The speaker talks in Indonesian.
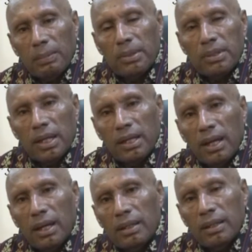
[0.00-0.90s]

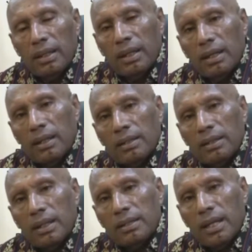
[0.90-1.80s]
kepercayaan yang
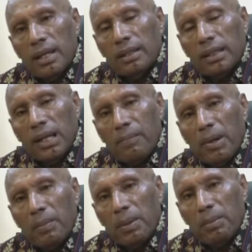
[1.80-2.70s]
yang saya
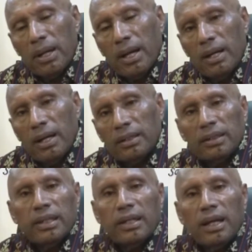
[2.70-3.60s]
tanamkan kepada mereka adalah
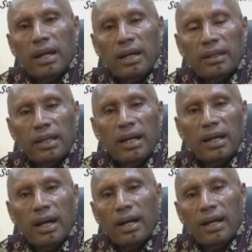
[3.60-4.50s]
tiga tiga
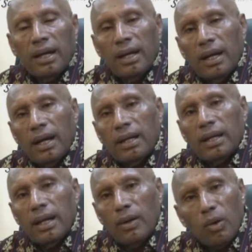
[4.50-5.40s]
k
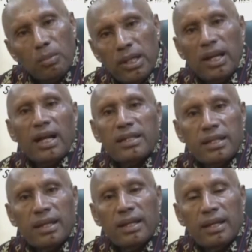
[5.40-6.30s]
adalah
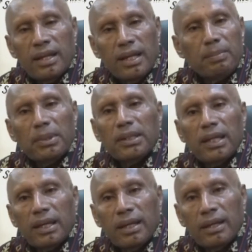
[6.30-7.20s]
komunikasi ini
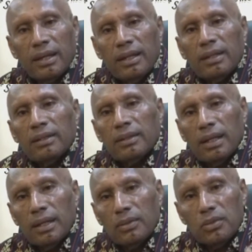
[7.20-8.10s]
penting
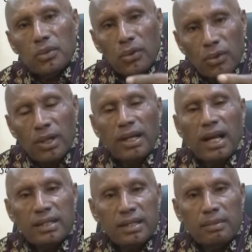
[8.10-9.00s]
ya, terus
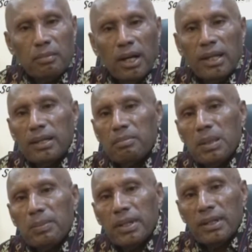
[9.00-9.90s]
koordinasi bukan hanya di
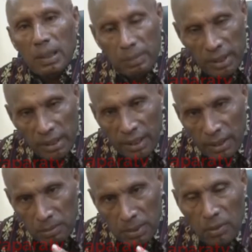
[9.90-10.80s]
bibir tapi kita
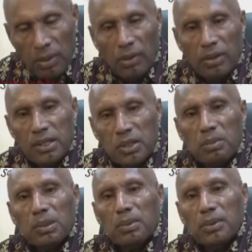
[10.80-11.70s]
harus melakukan koordinasi
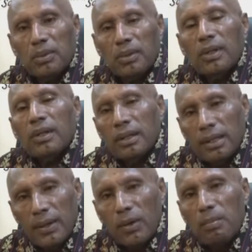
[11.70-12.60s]
betul-betul
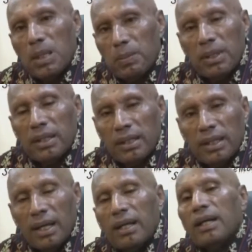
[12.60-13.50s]
dan komitmen
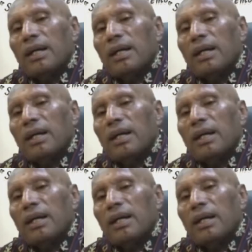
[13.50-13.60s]
kita